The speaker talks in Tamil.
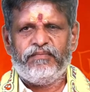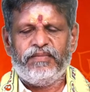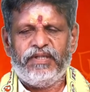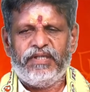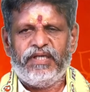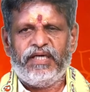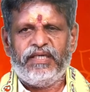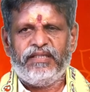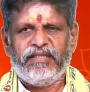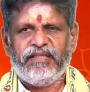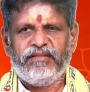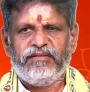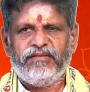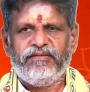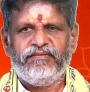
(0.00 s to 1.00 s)
நம்ம
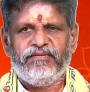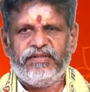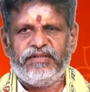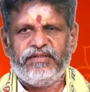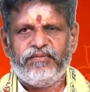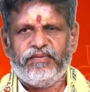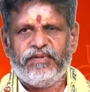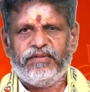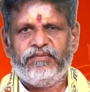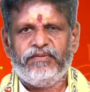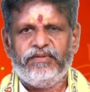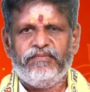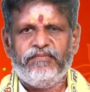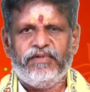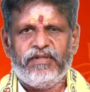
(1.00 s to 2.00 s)
அதில் வந்து விருத்தி பண்ண
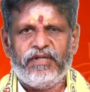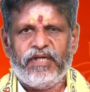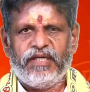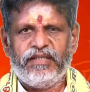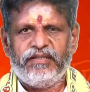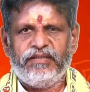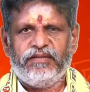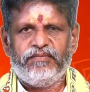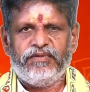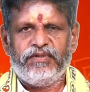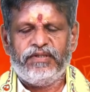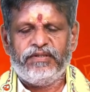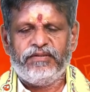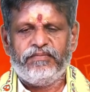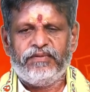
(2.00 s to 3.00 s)
முடியுமோ அதிக
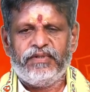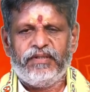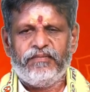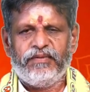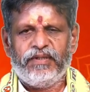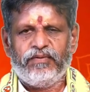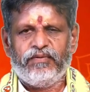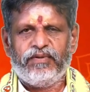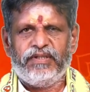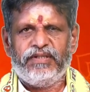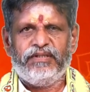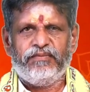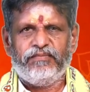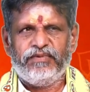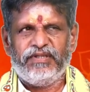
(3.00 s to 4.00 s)
முதலீடு போடாமல்
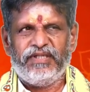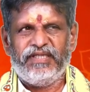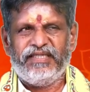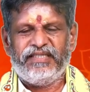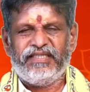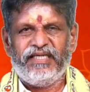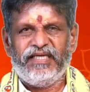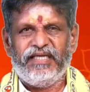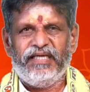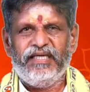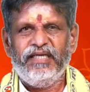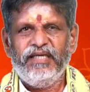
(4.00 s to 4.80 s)
குறைந்த முதலீட்டிலே